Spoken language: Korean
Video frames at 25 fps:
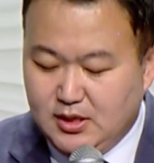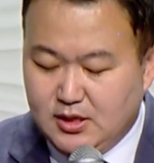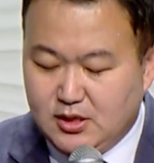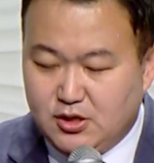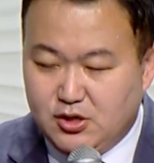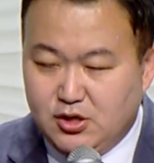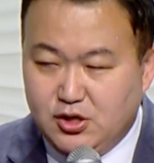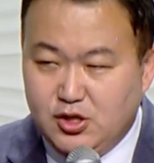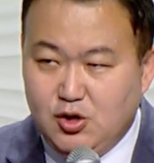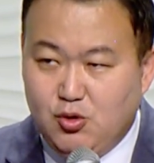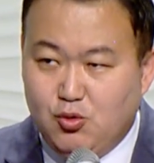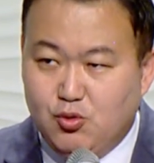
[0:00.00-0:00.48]

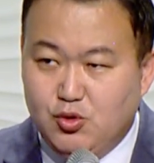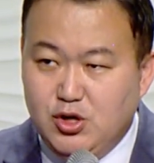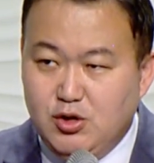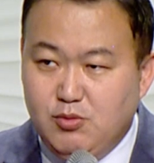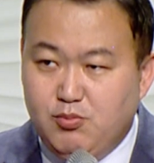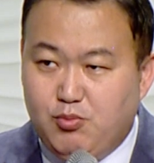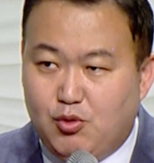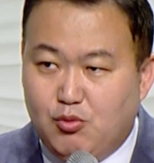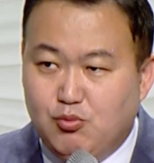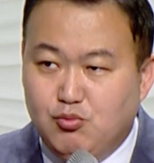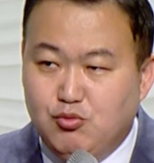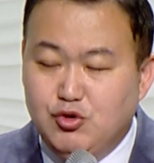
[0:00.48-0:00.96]
그런데 오늘
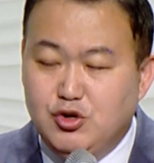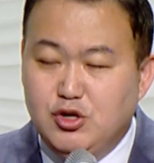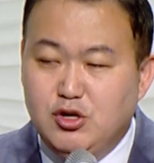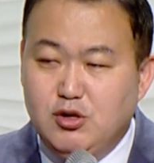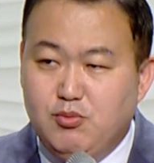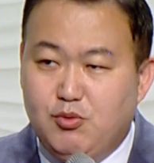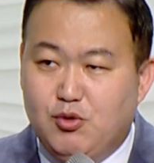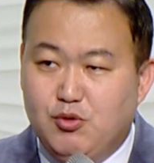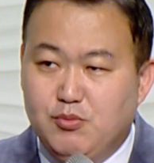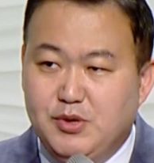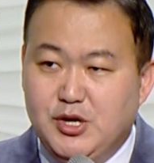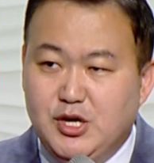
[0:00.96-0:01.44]
본문을
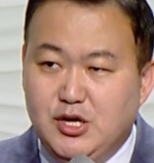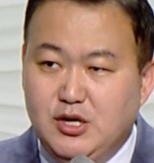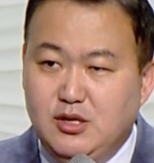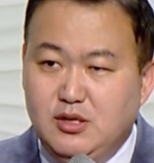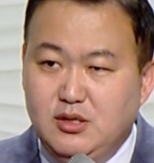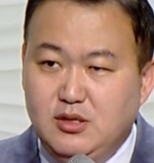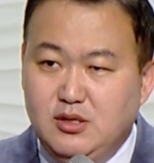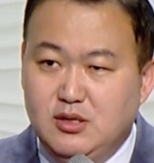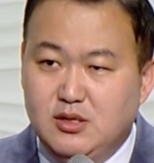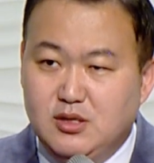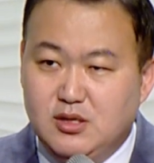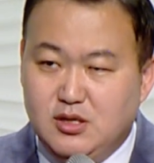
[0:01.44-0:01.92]

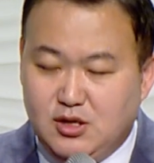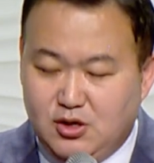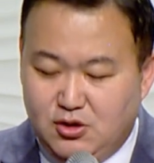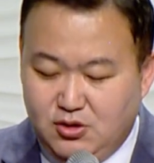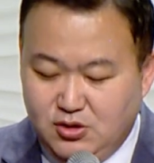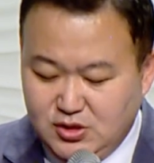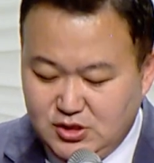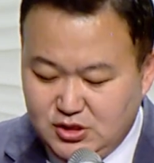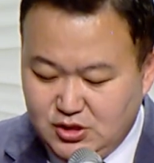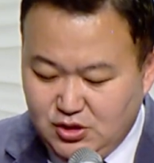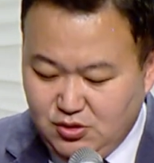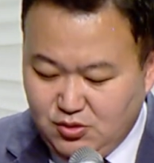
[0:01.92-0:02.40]
보면
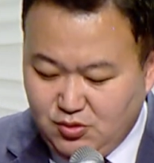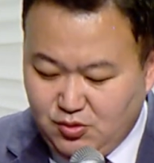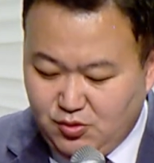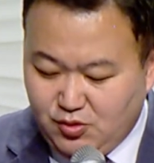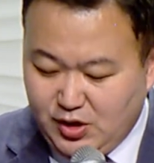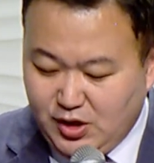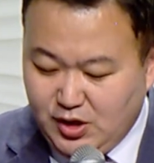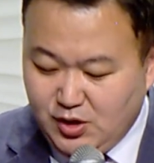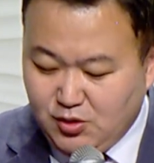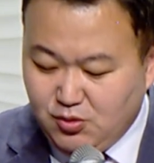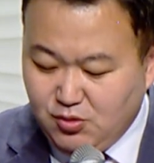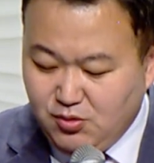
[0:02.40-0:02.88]
영적
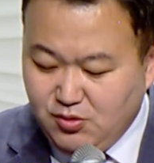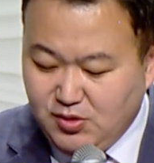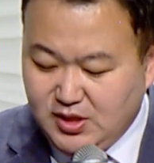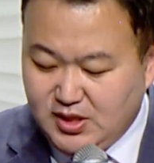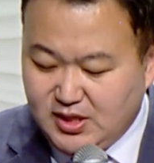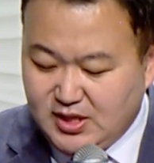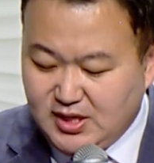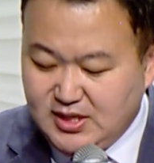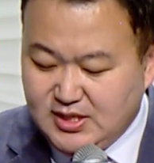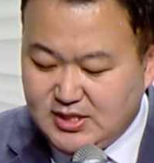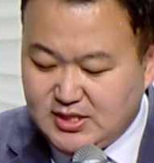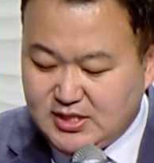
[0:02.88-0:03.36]
궤도
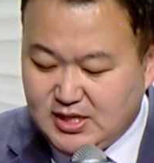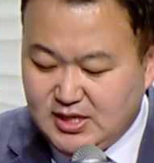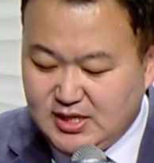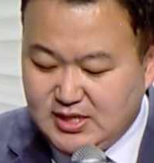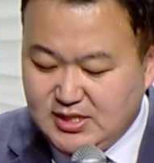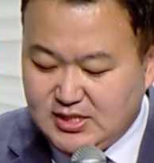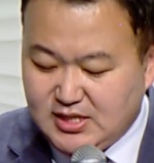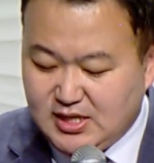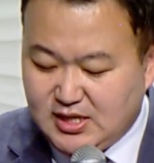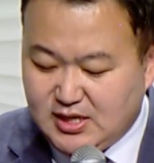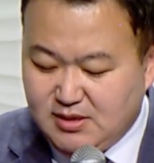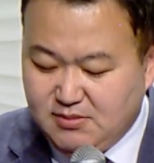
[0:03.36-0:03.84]
이탈자
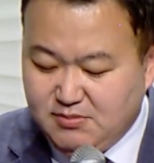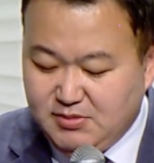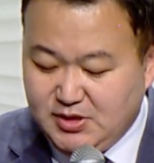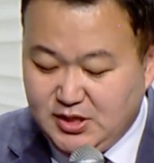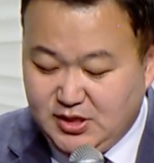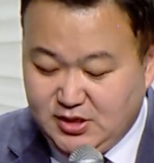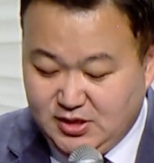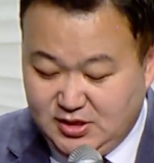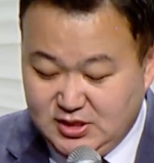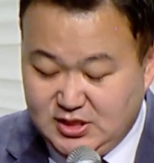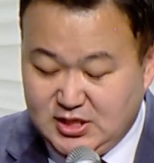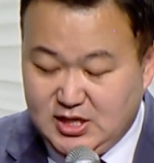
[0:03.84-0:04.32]
한 사람이
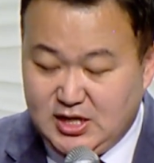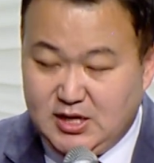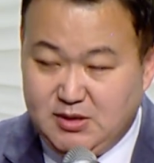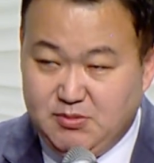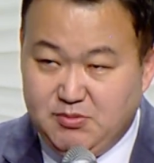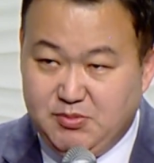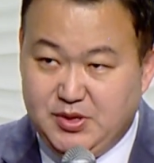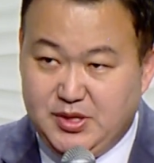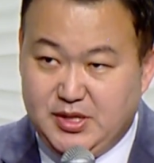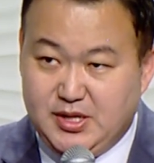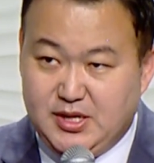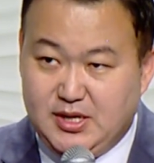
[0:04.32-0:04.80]

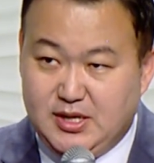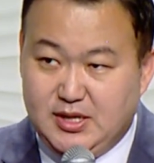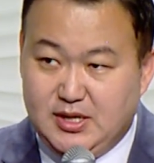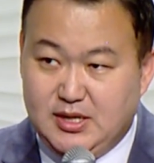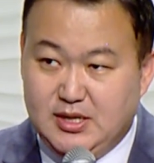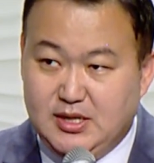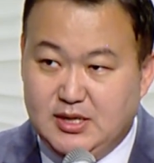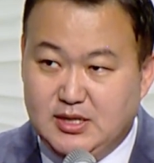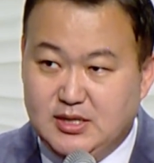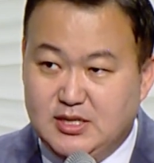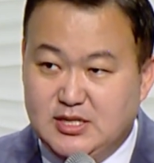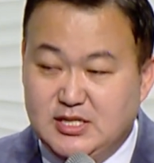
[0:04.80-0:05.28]
등장합니다.
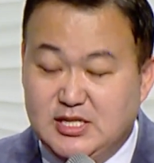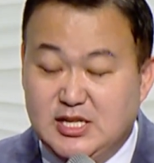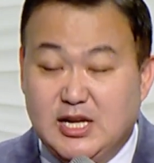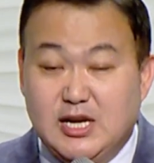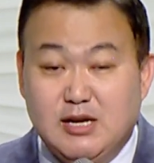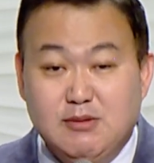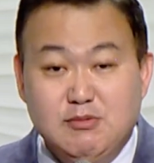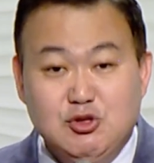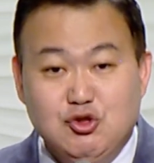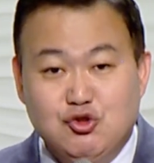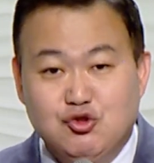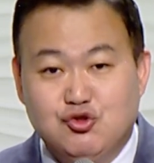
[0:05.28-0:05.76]
그
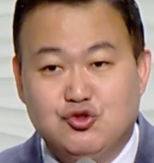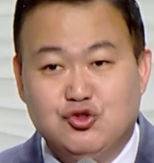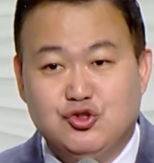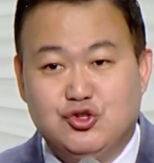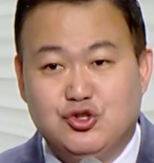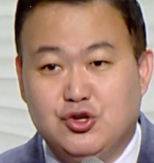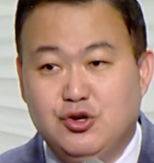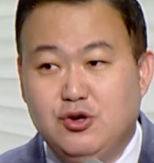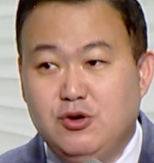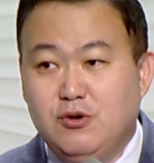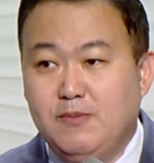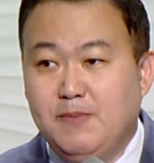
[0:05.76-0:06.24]
사람이
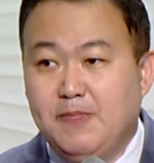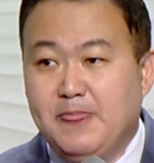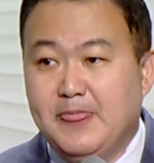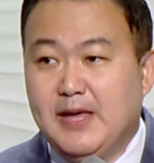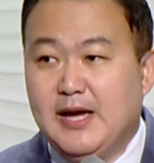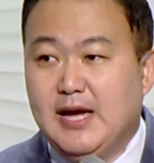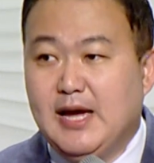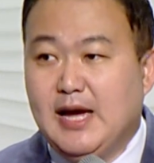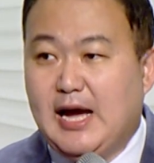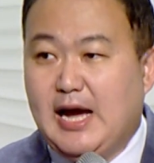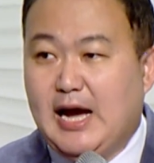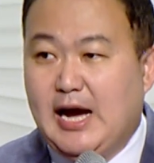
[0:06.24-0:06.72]
누구죠?
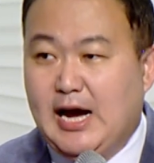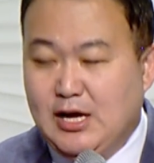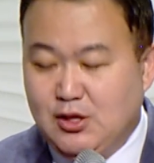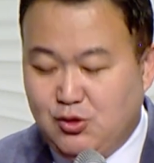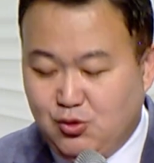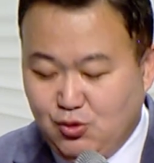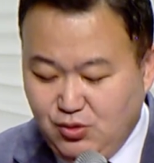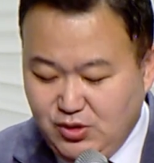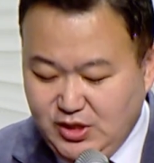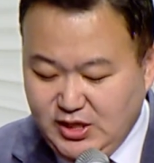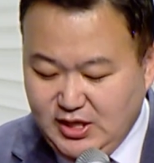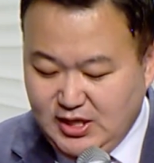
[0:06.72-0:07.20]

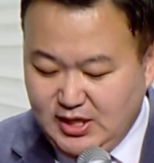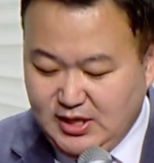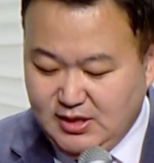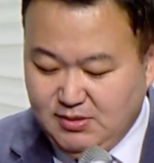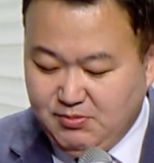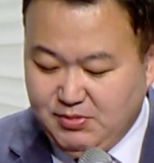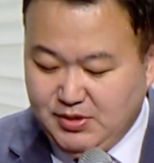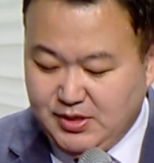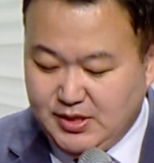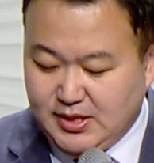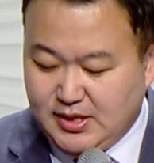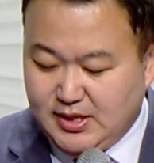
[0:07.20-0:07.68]

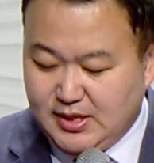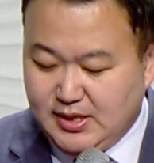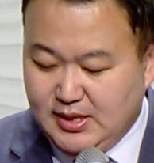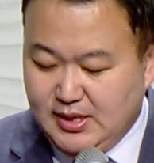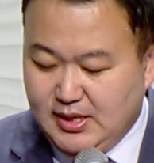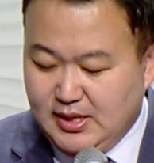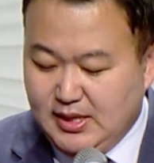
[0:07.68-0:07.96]
아도니아입니다.